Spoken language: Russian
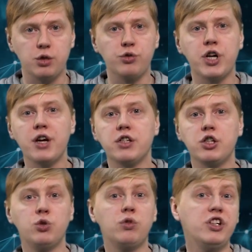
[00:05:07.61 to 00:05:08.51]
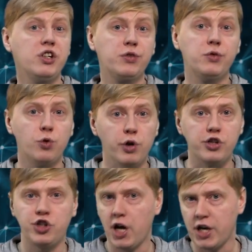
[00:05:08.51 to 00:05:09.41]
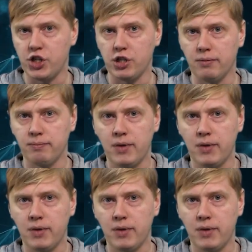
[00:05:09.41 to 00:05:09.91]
случаются чуть ли не вдвое чаще.